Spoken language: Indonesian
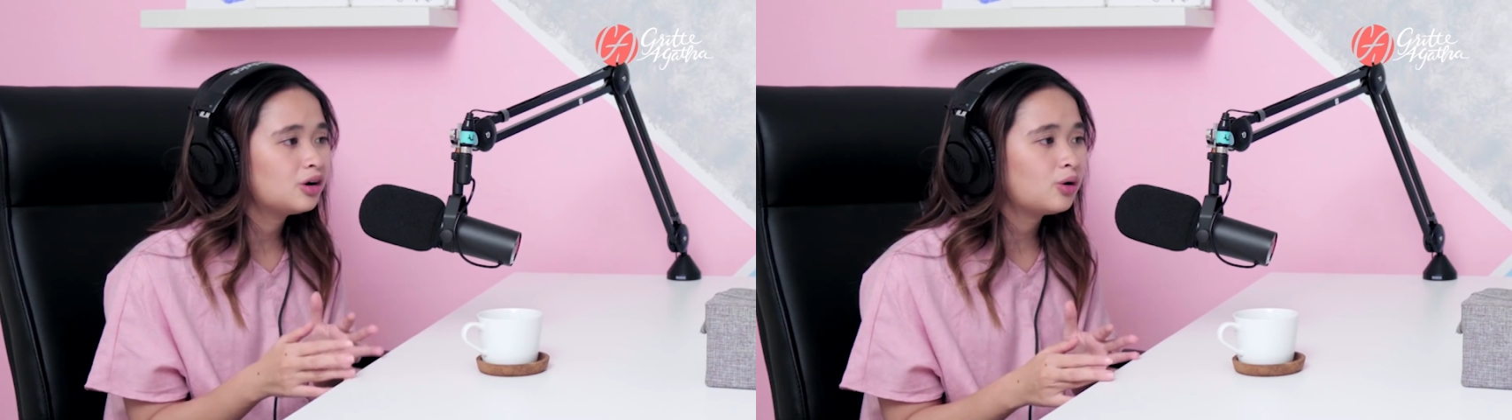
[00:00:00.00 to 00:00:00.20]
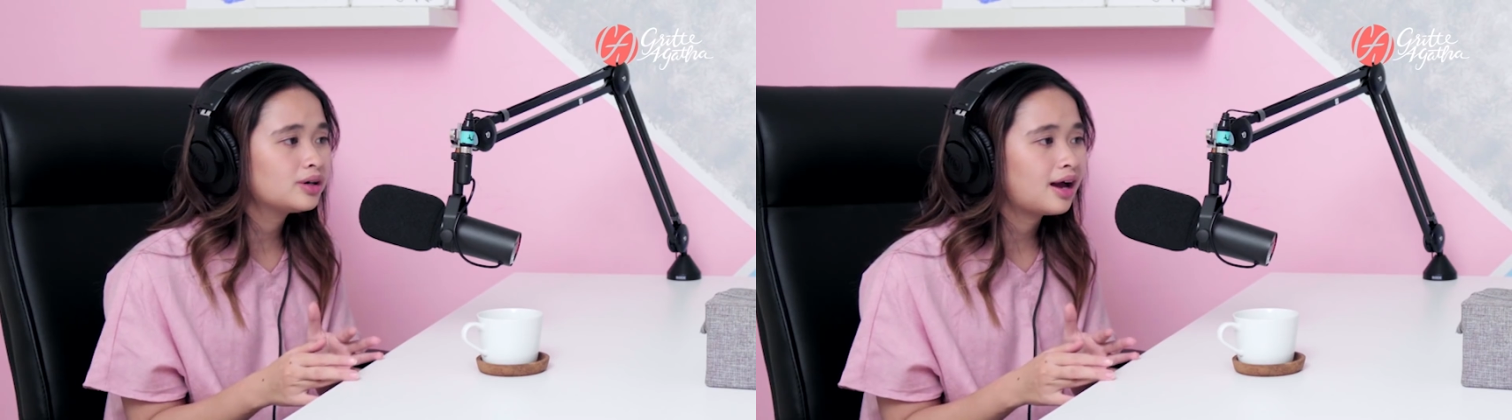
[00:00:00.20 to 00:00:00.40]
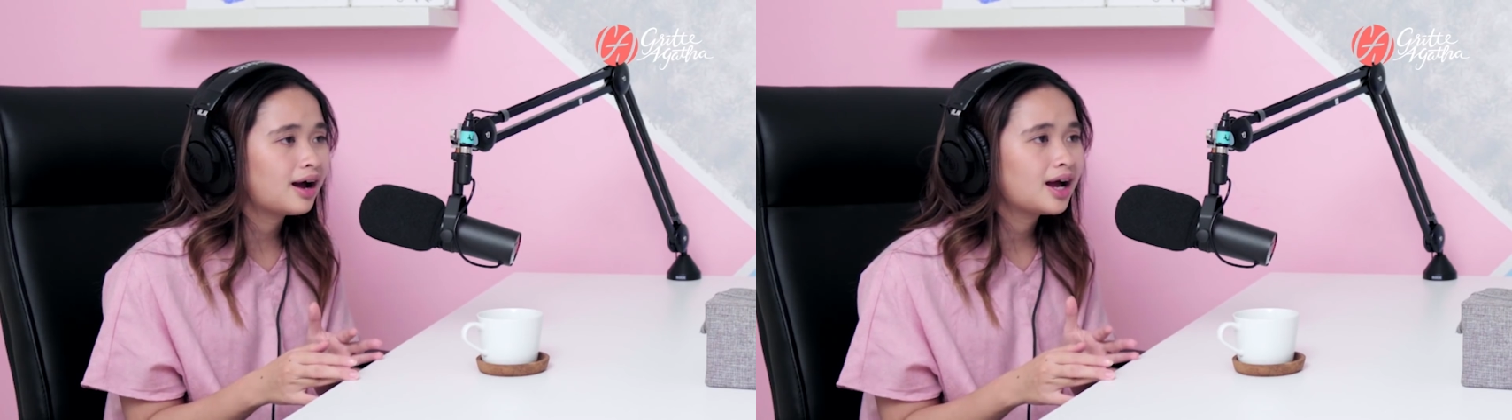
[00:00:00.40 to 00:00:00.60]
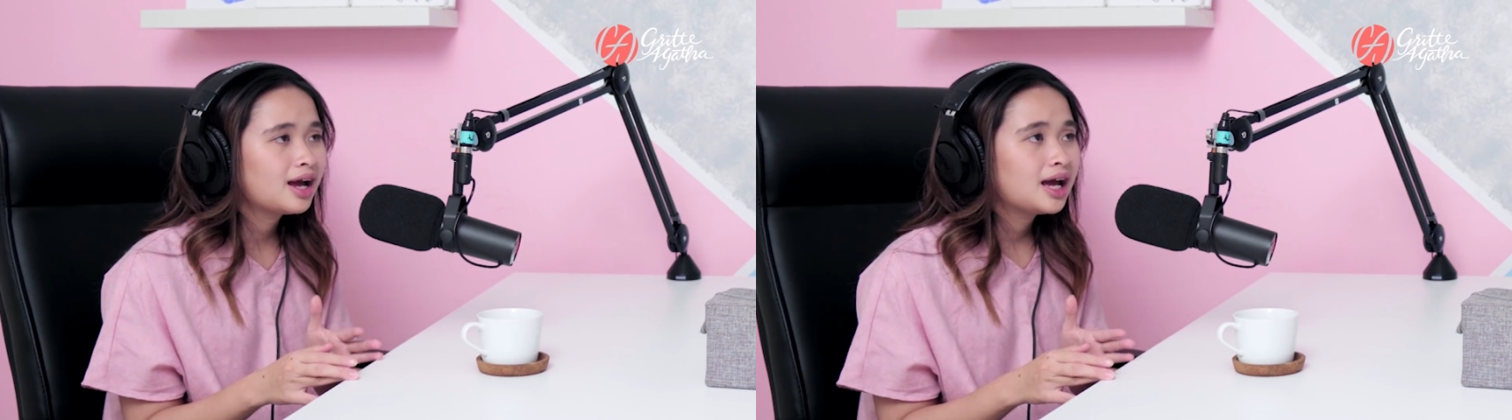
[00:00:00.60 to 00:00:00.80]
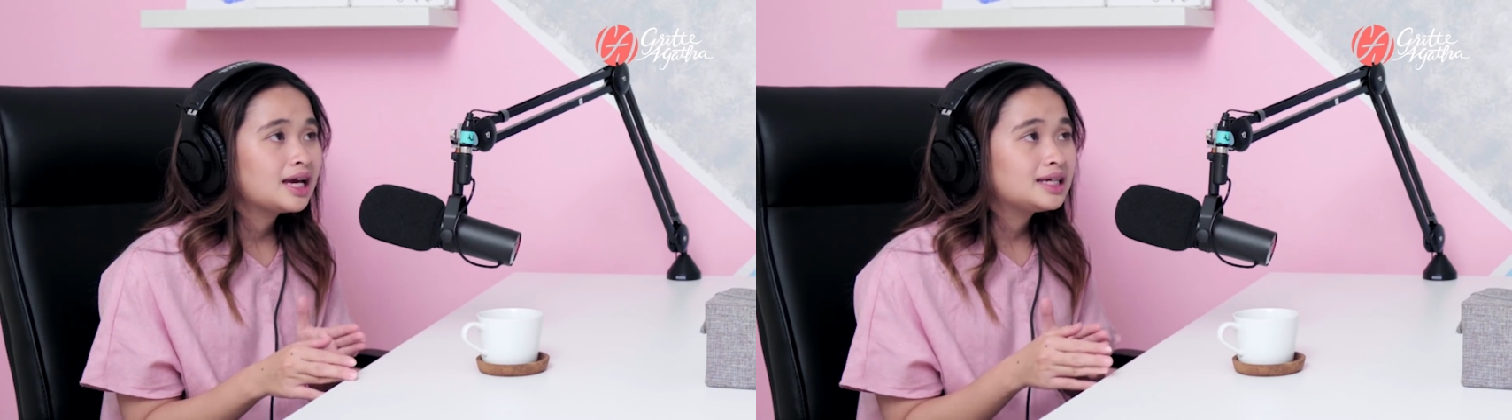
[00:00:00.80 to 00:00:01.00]
ada kok yang
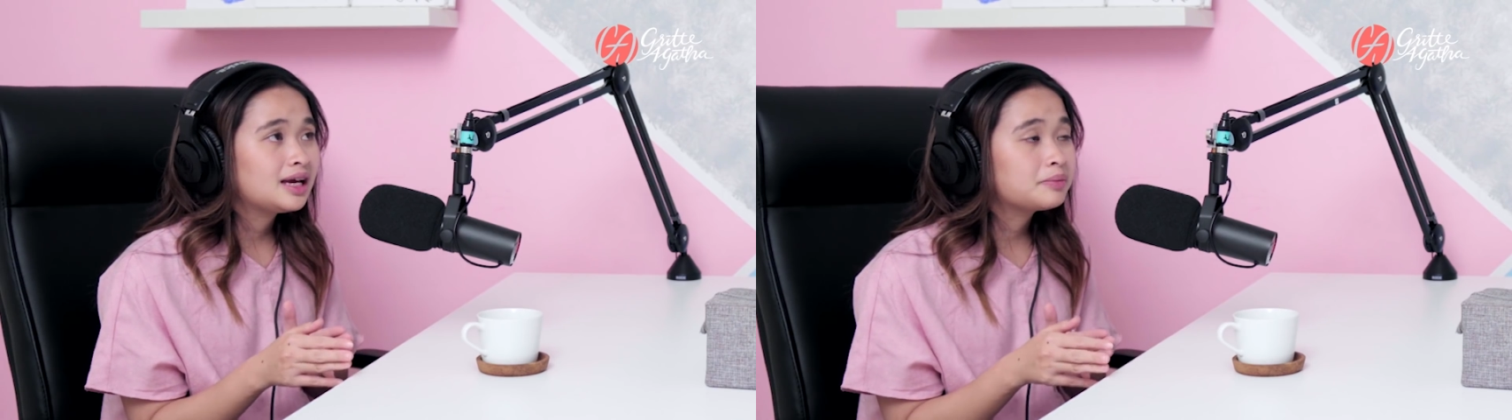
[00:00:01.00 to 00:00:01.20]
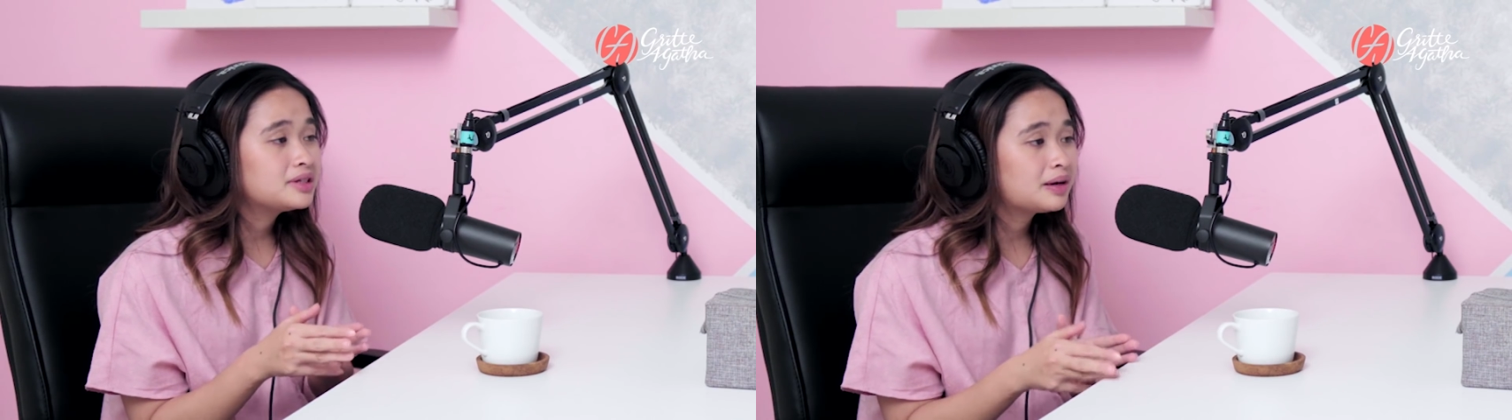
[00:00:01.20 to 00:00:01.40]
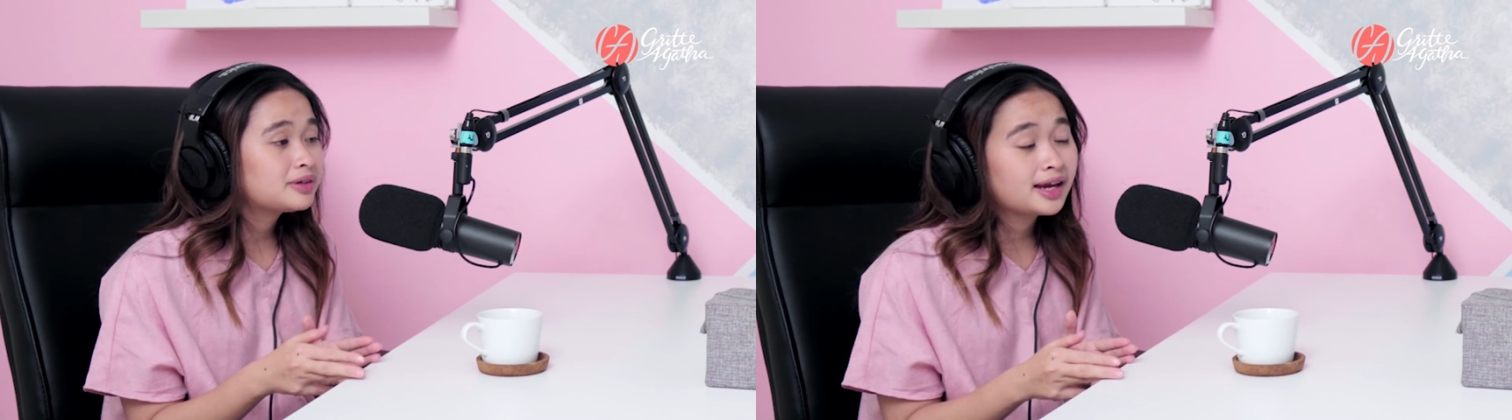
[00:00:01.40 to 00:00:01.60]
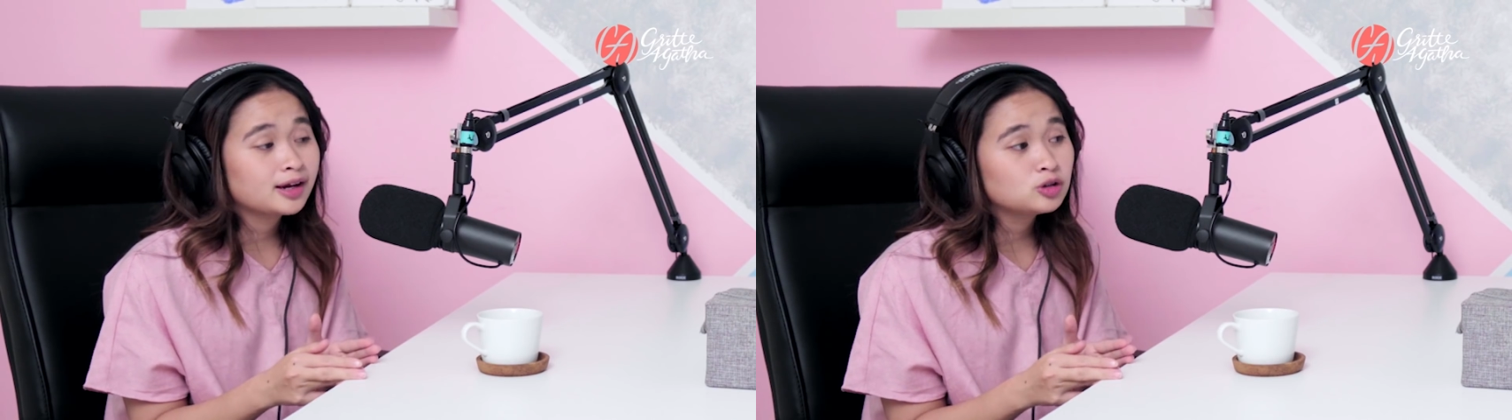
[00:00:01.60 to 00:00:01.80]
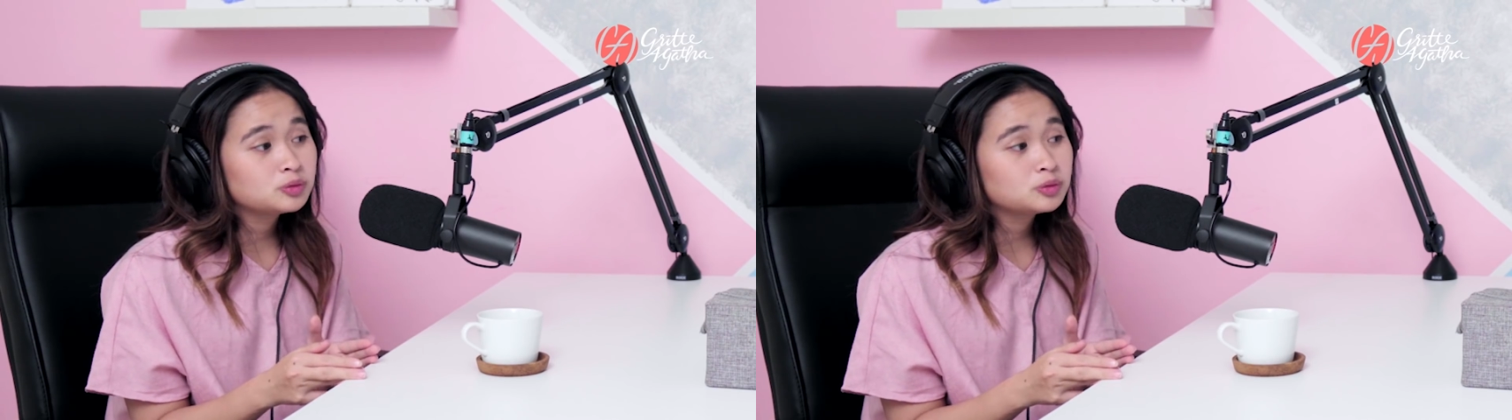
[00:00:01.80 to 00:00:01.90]
yang bisa menyayangi